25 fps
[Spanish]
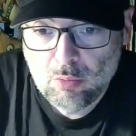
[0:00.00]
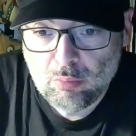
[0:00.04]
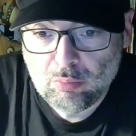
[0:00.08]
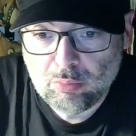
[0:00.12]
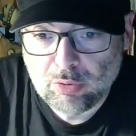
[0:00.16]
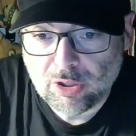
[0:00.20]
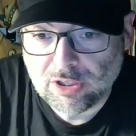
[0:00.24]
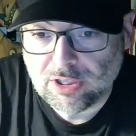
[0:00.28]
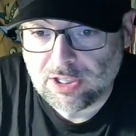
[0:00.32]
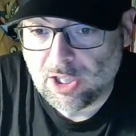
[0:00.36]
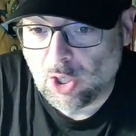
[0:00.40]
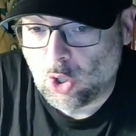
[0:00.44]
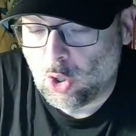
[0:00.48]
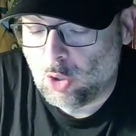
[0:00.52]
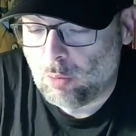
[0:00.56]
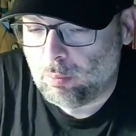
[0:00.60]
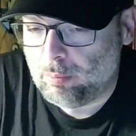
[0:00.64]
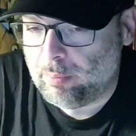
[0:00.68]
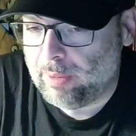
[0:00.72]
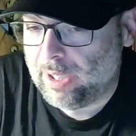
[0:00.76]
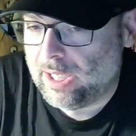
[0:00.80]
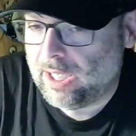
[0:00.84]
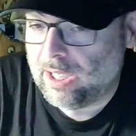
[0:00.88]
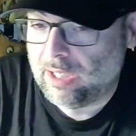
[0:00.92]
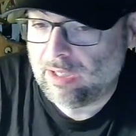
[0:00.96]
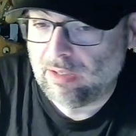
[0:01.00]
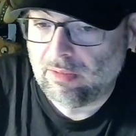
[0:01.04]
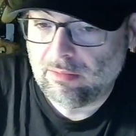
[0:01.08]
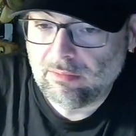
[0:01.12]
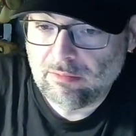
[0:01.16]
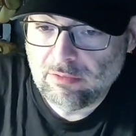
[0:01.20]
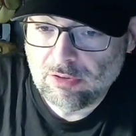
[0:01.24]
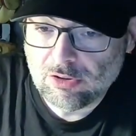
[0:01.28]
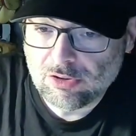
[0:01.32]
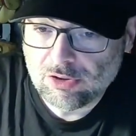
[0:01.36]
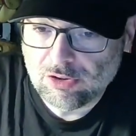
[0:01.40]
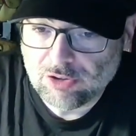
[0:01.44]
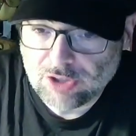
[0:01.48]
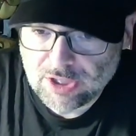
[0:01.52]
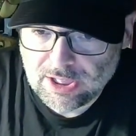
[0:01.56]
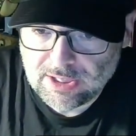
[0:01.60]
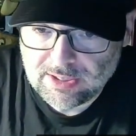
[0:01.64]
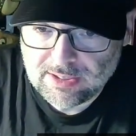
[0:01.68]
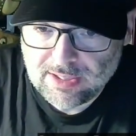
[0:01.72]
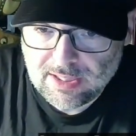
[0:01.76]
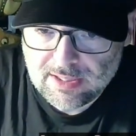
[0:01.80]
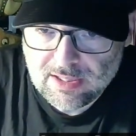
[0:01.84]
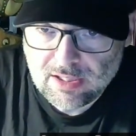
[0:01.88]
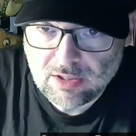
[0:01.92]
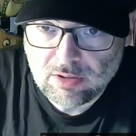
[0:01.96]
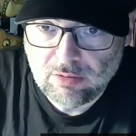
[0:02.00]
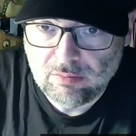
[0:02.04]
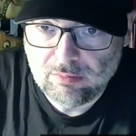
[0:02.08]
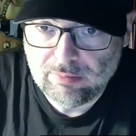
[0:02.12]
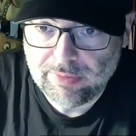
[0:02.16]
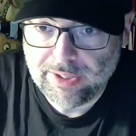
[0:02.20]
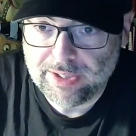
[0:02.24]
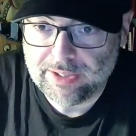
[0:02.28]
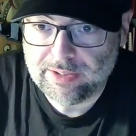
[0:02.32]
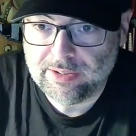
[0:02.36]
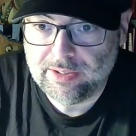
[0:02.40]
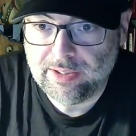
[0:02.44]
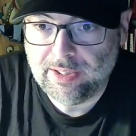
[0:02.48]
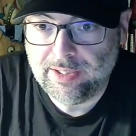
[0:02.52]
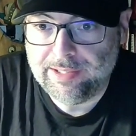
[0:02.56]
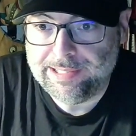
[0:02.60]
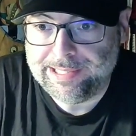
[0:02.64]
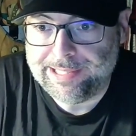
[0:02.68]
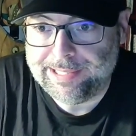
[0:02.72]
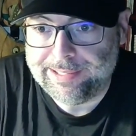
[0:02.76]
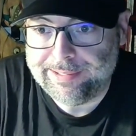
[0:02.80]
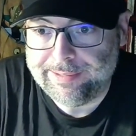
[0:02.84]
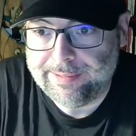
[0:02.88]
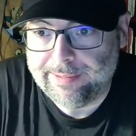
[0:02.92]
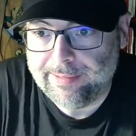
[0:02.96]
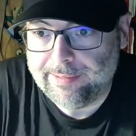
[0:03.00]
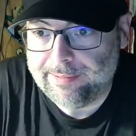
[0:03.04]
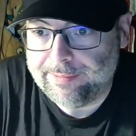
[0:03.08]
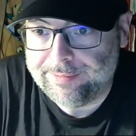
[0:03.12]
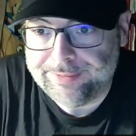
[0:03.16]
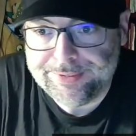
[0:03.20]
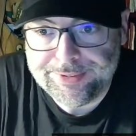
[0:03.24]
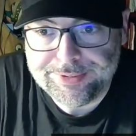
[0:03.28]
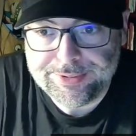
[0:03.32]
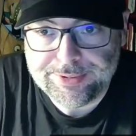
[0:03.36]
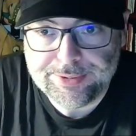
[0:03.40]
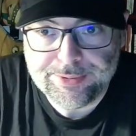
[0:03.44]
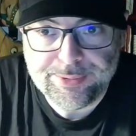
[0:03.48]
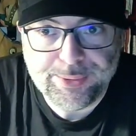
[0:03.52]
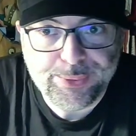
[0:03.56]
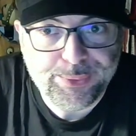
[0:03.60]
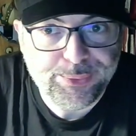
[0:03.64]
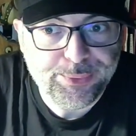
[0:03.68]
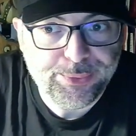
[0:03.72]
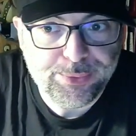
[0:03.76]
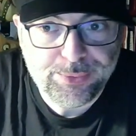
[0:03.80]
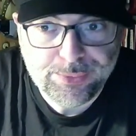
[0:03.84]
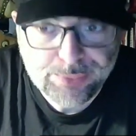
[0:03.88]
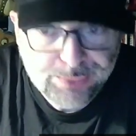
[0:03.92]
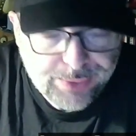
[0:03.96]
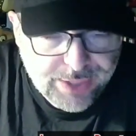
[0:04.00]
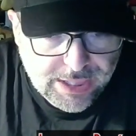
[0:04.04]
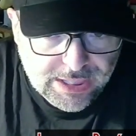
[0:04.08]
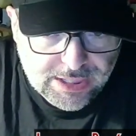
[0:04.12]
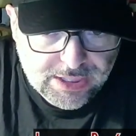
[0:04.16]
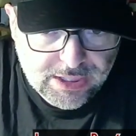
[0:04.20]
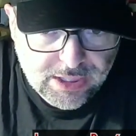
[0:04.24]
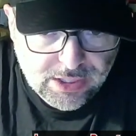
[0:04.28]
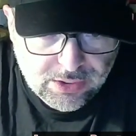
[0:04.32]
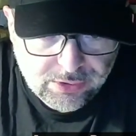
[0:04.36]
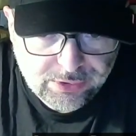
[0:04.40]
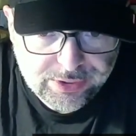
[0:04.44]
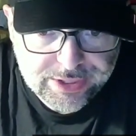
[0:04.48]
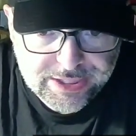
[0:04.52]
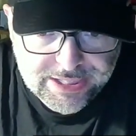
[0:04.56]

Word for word: pues de golpe en los 80 se convierte en, otro gurú del terror.